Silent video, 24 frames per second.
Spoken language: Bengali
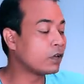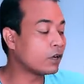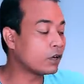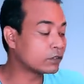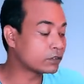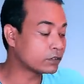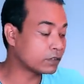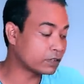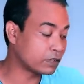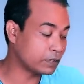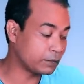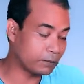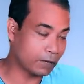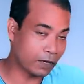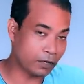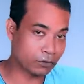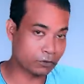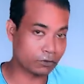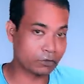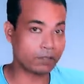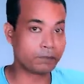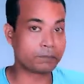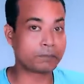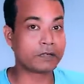অর্থাৎ এই
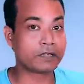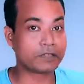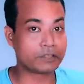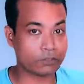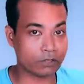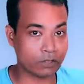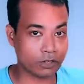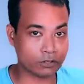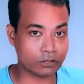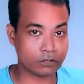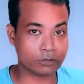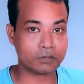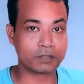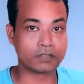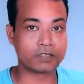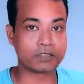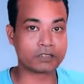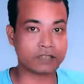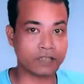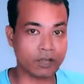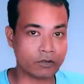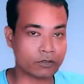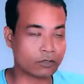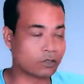বাটনগুলো প্রেস করার সময় যে
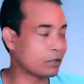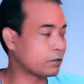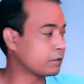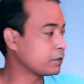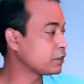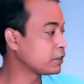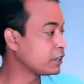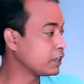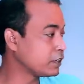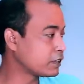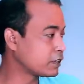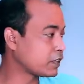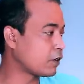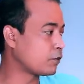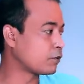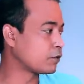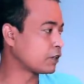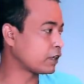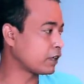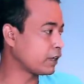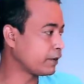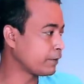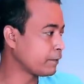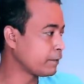সাউন্ডটা হবে সেই
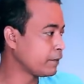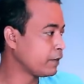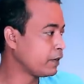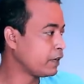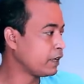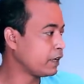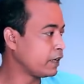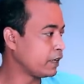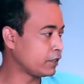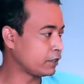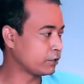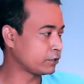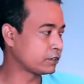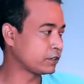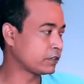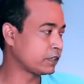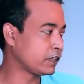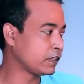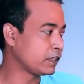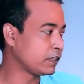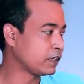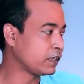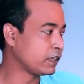সাউন্ডটা এটা হচ্ছে